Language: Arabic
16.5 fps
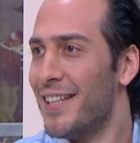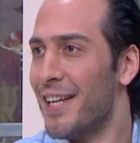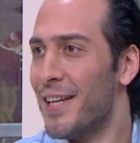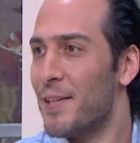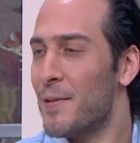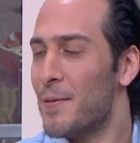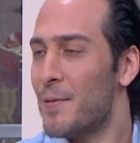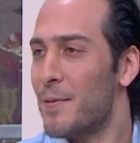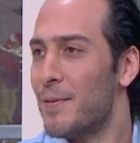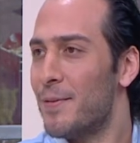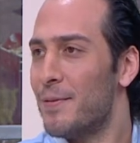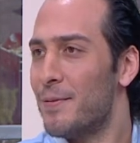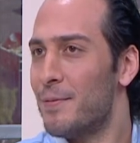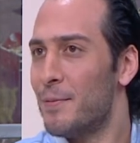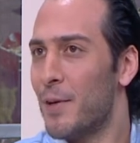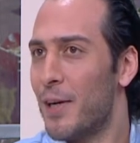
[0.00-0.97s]
يعني
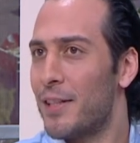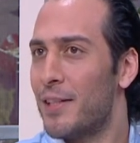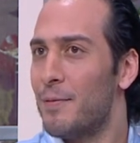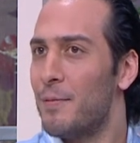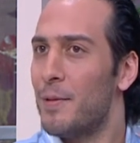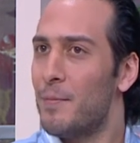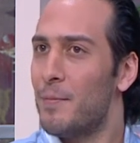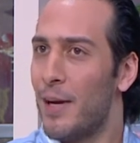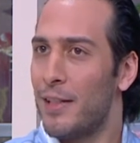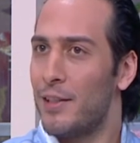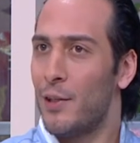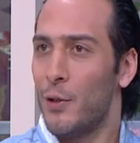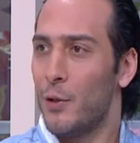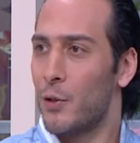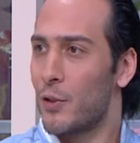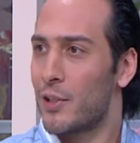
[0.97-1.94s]
من بعد
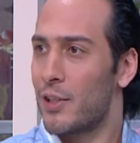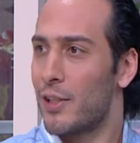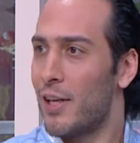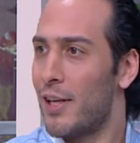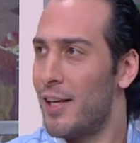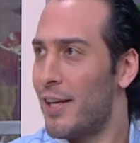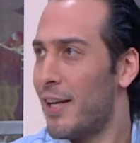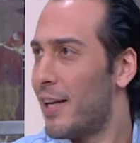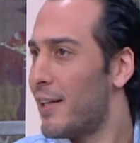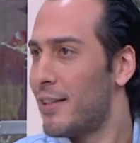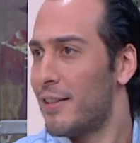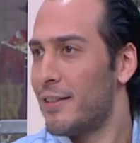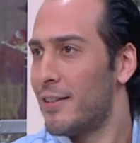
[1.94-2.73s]
العرس لهلا